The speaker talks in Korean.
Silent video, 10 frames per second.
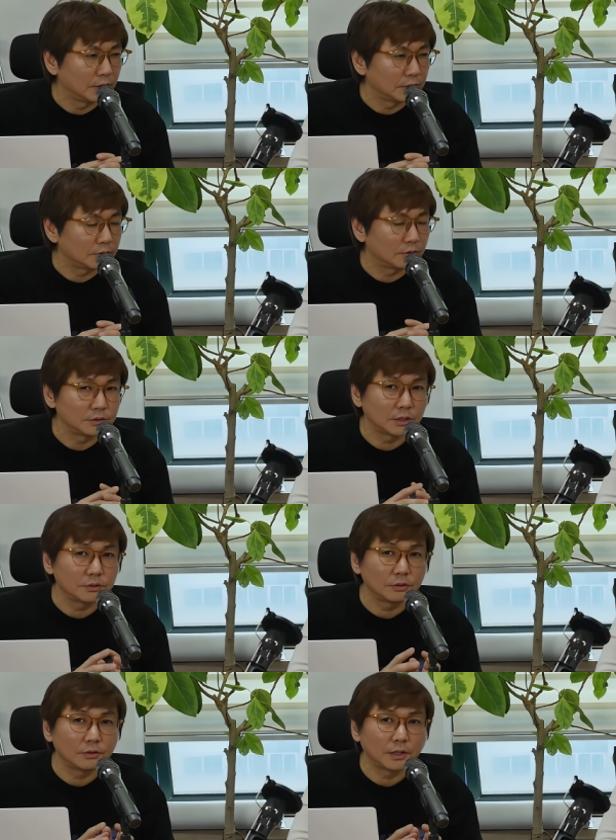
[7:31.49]
그런
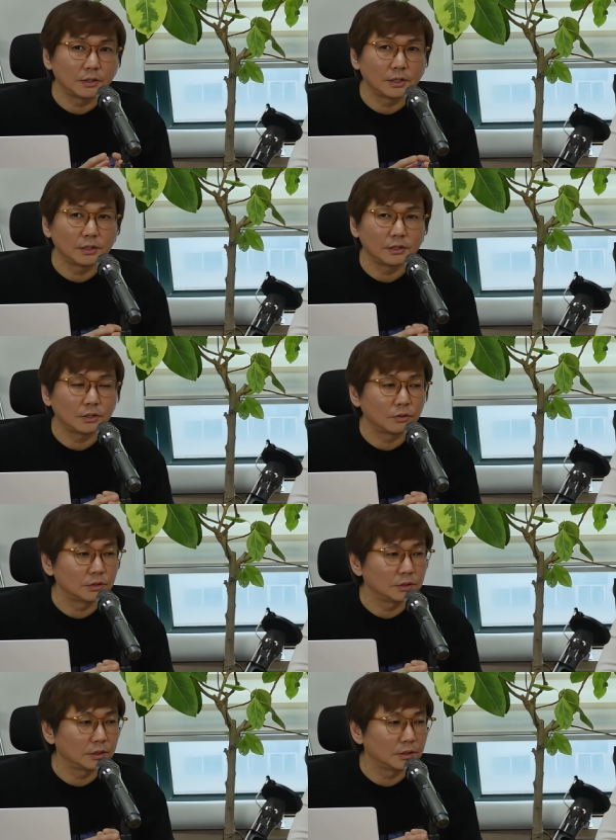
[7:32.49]
생성형 에이아이에
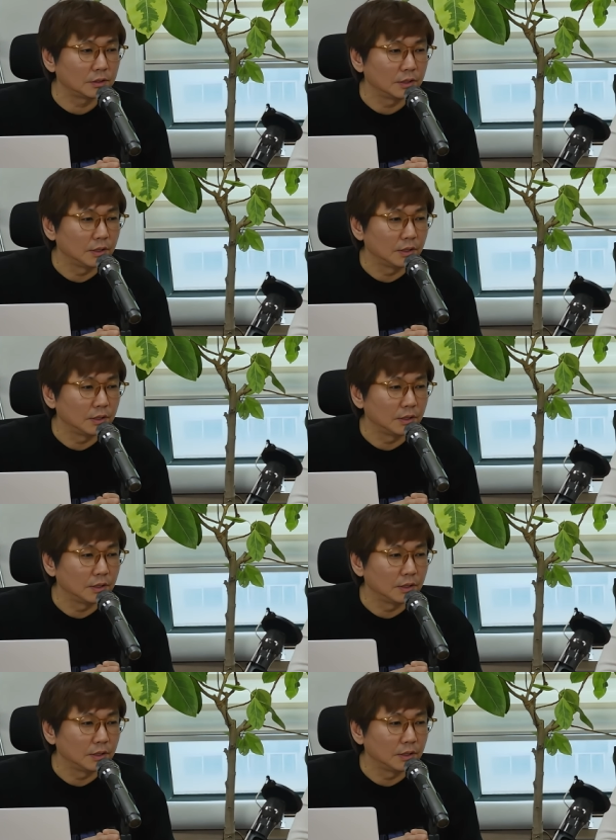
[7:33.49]
굉장히